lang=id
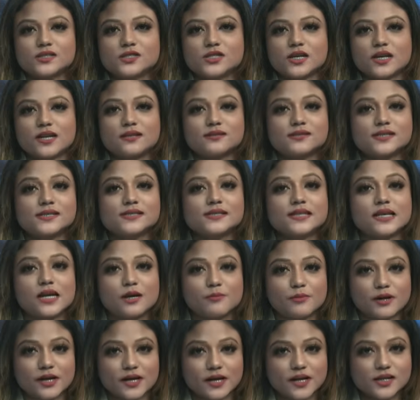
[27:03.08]
Jalan
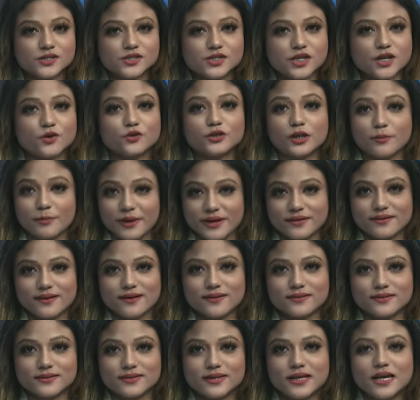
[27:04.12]
Sisingamangaraja, Kota
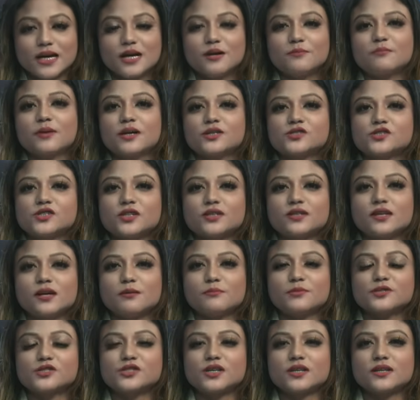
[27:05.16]
Medan. Masjid
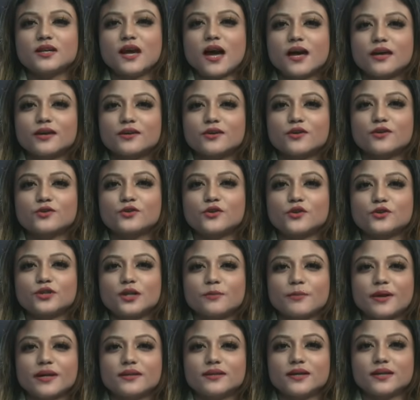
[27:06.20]
yang menjadi ikon
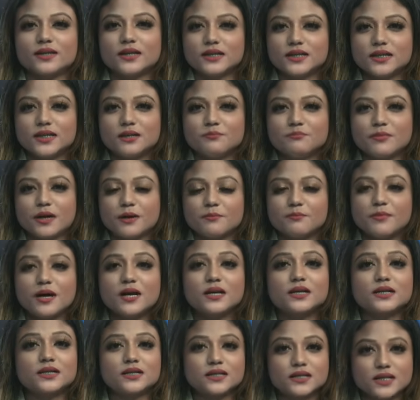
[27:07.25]
Kota Medan ini
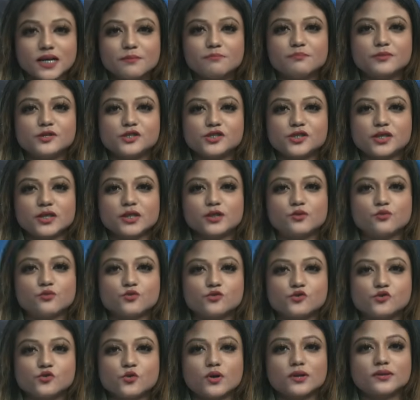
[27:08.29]
memang kerap menjadi
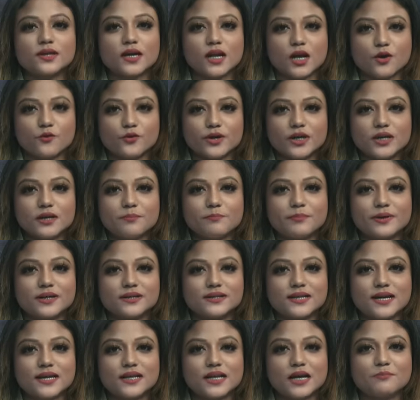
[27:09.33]
tujuan tarawih
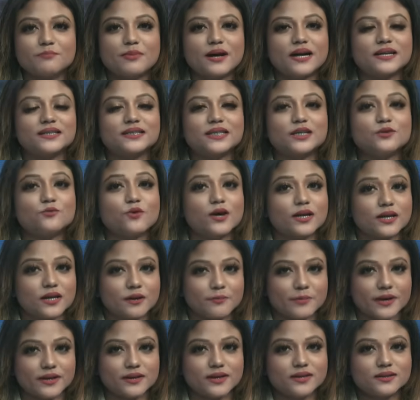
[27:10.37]
perdana bagi warga
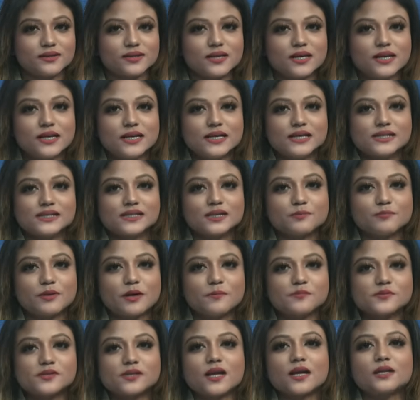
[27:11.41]
Medan
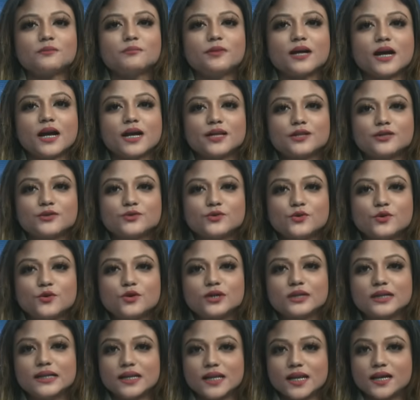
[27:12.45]
sebab selain
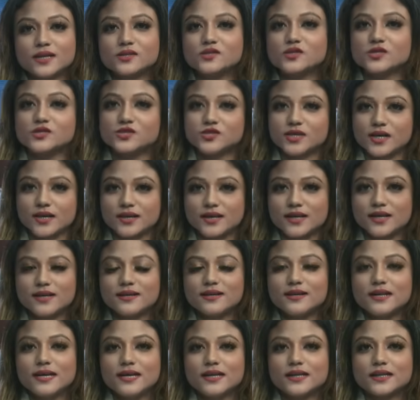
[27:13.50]
mengandung nilai sejarah,
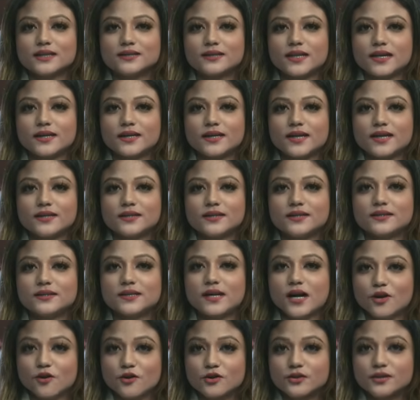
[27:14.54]
letaknya di
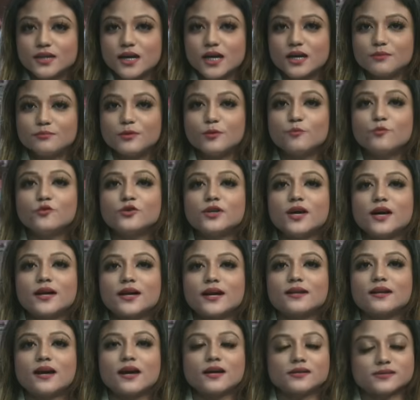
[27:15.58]
tengah kota
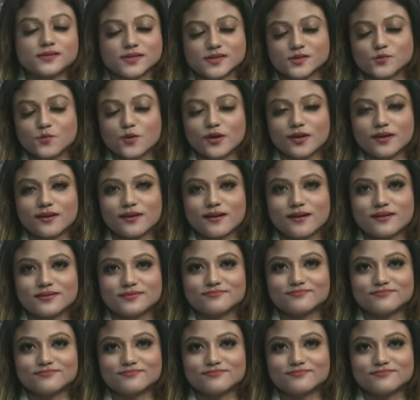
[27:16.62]
memudahkan akses warga.